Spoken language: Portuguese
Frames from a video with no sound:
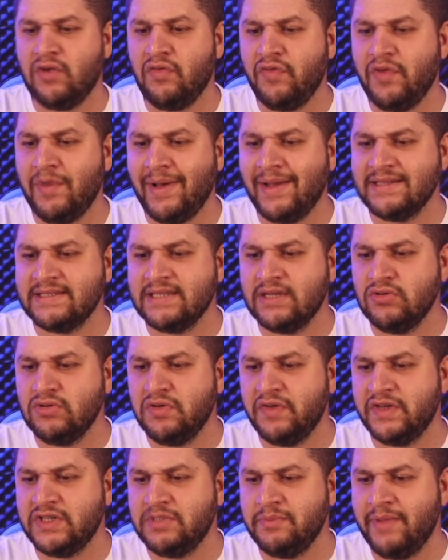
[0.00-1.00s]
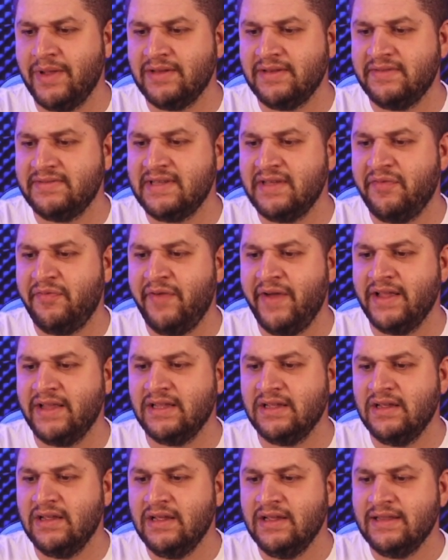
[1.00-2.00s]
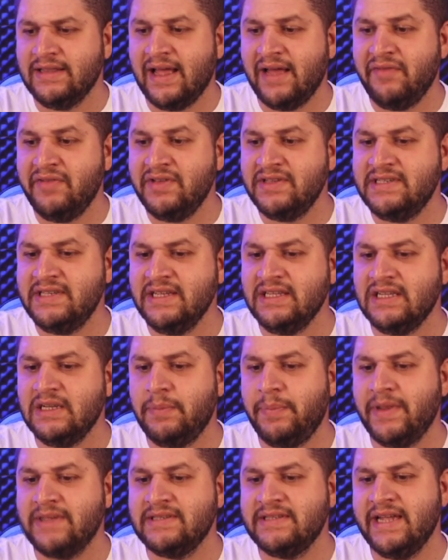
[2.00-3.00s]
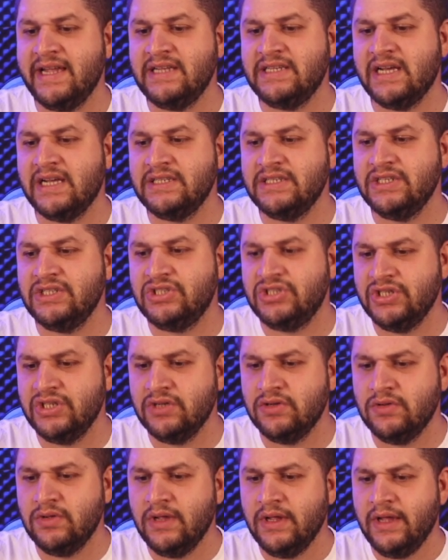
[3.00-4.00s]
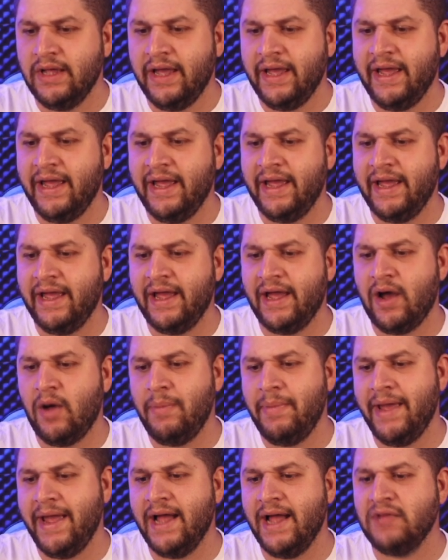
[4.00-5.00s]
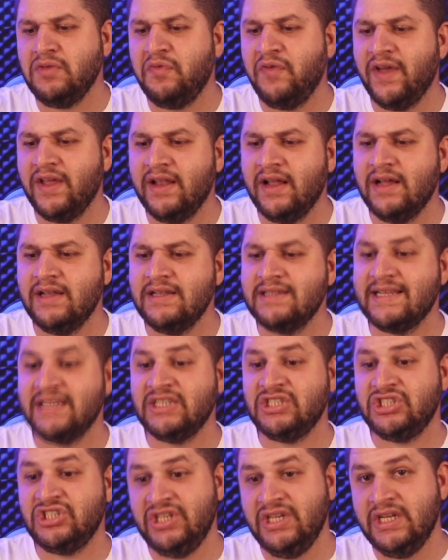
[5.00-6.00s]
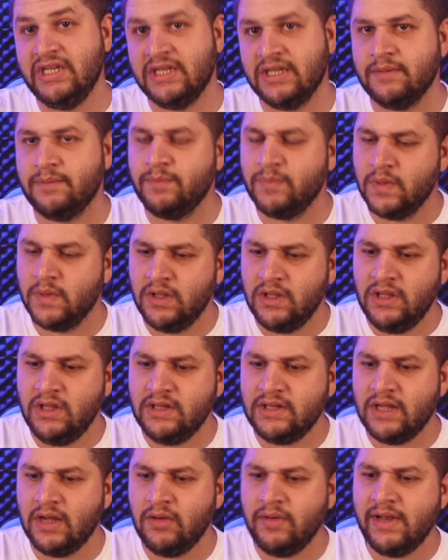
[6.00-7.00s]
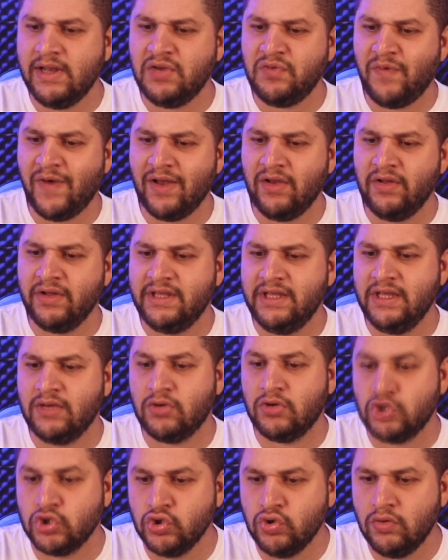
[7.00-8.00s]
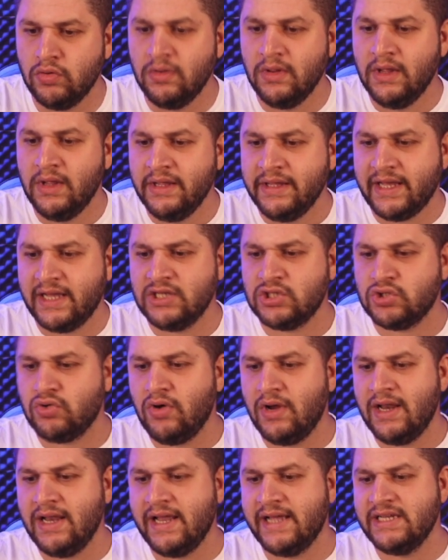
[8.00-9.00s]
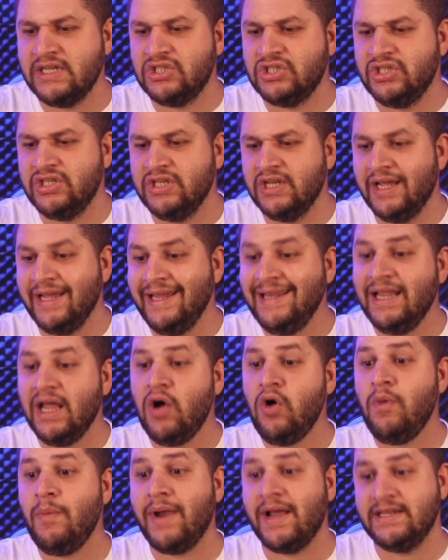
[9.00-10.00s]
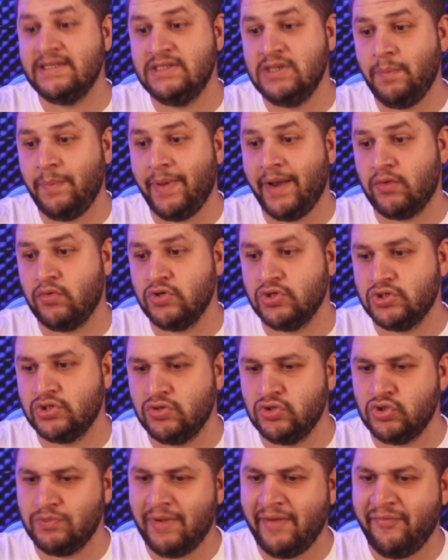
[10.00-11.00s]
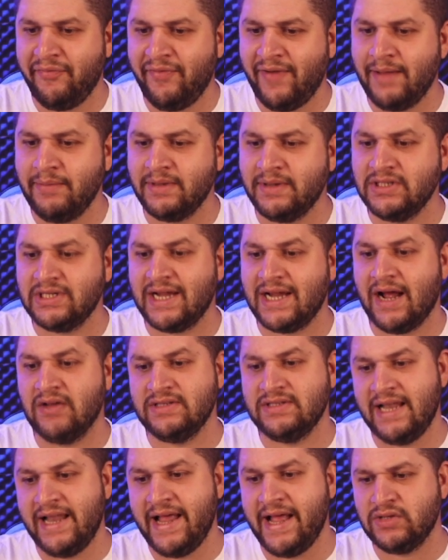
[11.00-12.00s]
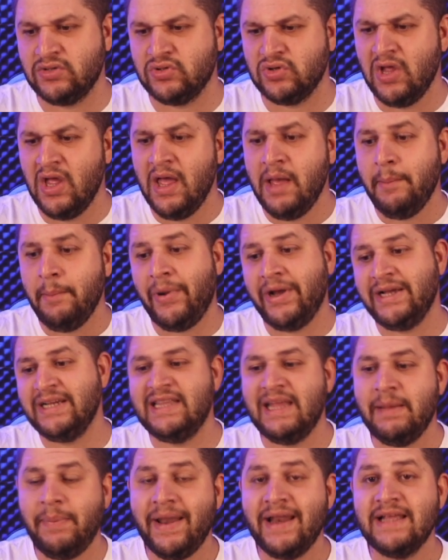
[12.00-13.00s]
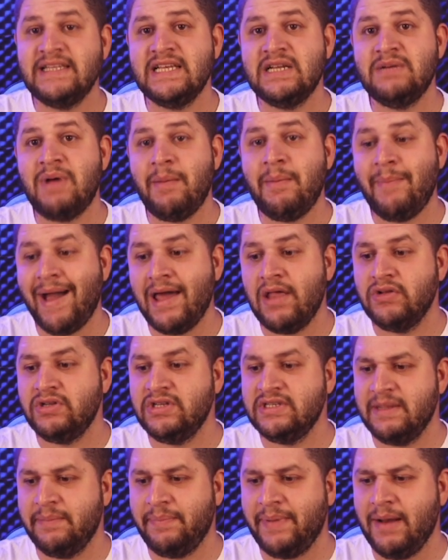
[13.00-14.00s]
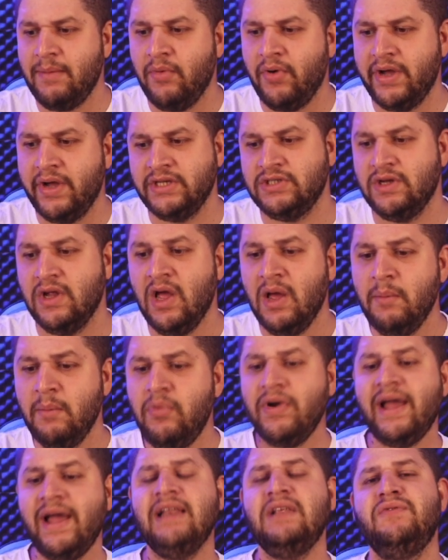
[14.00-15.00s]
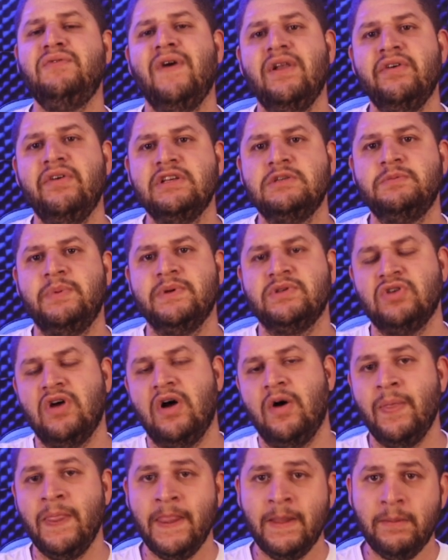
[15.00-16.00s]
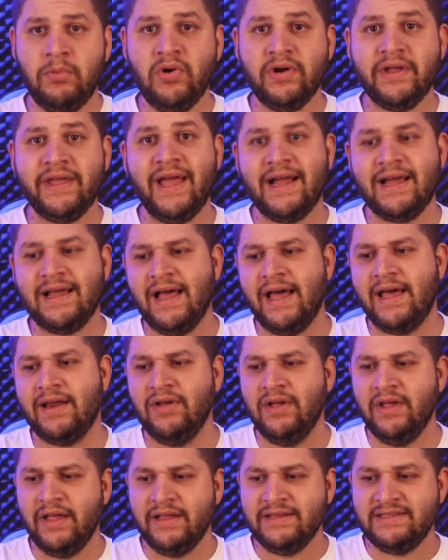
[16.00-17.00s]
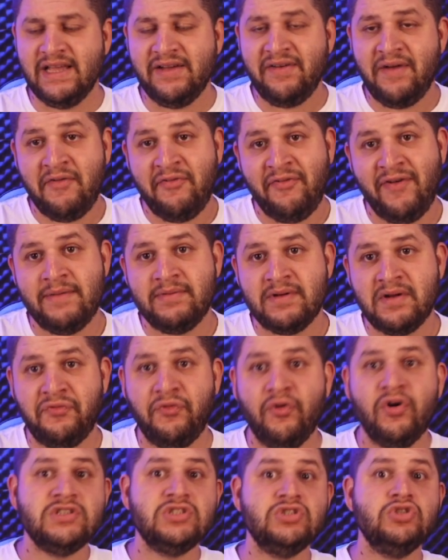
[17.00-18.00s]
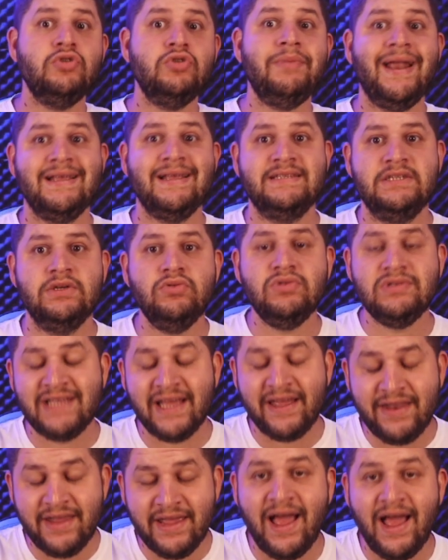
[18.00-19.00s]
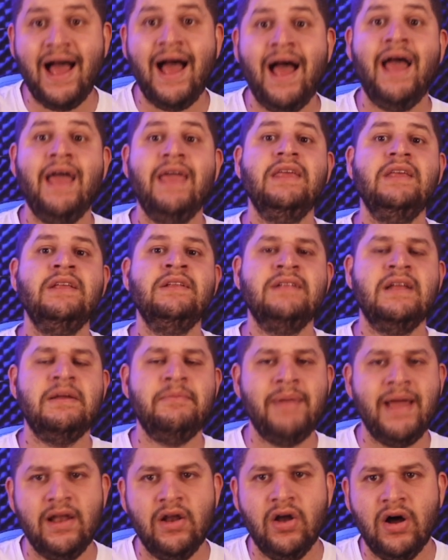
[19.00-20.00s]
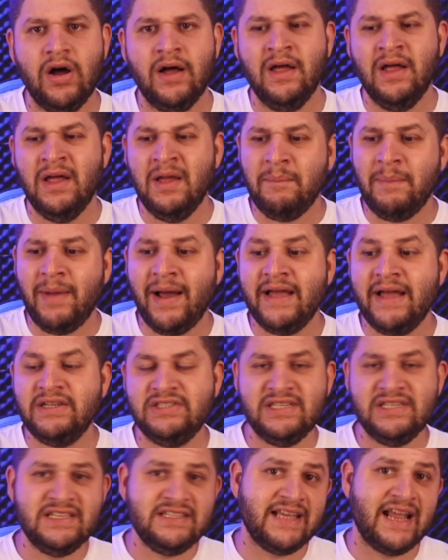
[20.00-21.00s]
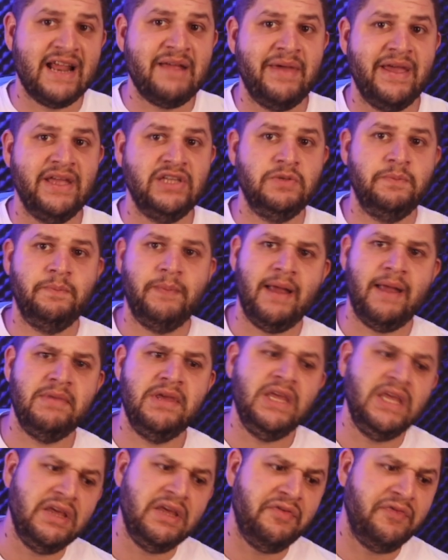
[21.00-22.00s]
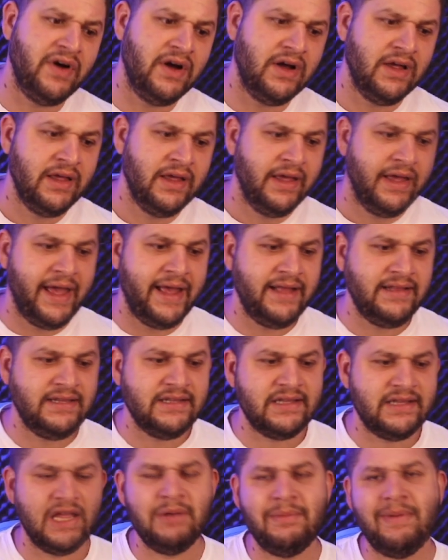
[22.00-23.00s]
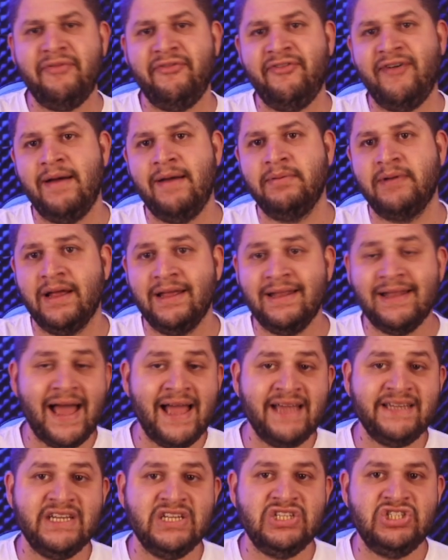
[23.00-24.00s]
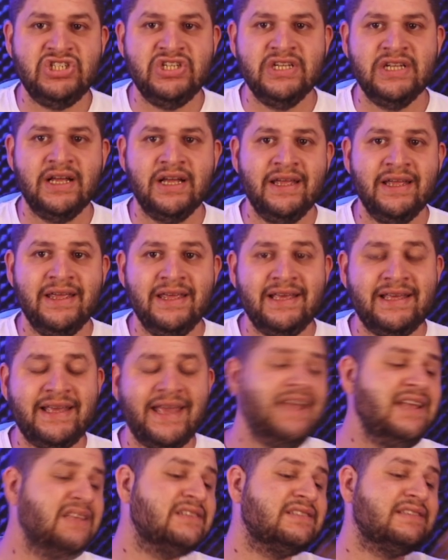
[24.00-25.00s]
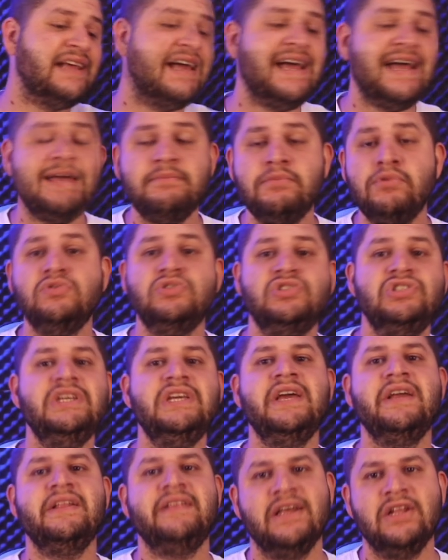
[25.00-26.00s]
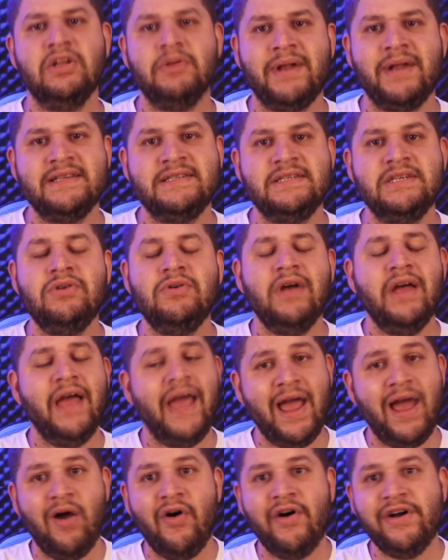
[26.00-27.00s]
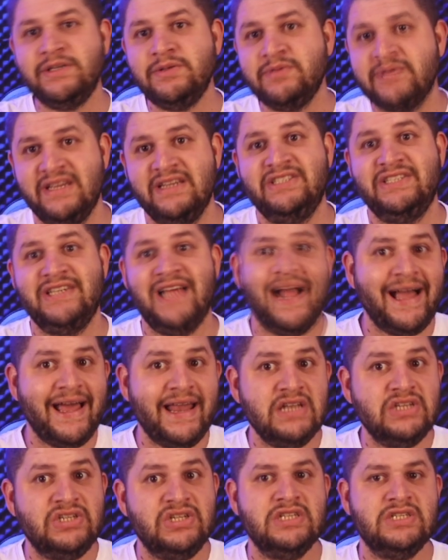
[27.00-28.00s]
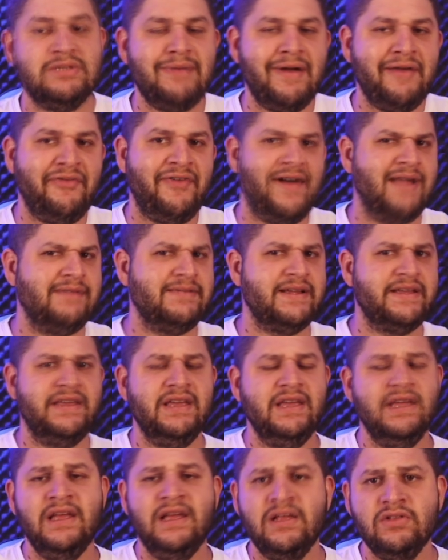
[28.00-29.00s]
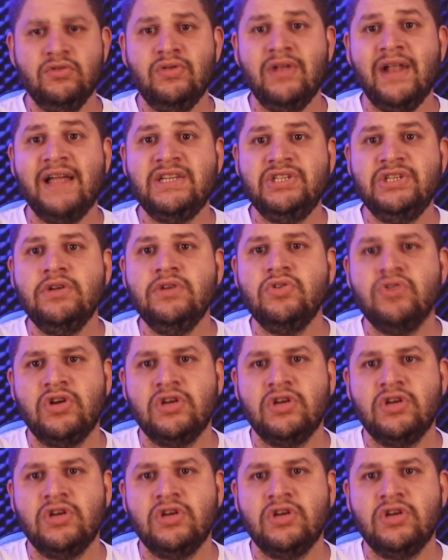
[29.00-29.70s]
a confirmação de investimento deve ser feita na visita do presidente argentino é, Alberto Fernandes à China. Então eles falam aqui, continuam, que a escolha da Argentina e não o Brasil para a construção de uma fábrica de carros elétricos pode até parecer uma má notícia para nós, por que eles falam isso, pessoal? Porque, é claro, se a fábrica fosse no Brasil, seria ainda melhor. Mas, sinceramente, para mim, Ivan, entre ter uma fábrica na Argentina e, quem sabe, um dia ter no Brasil, é ótimo se a gente já garantisse uma fábrica aqui do ladinho do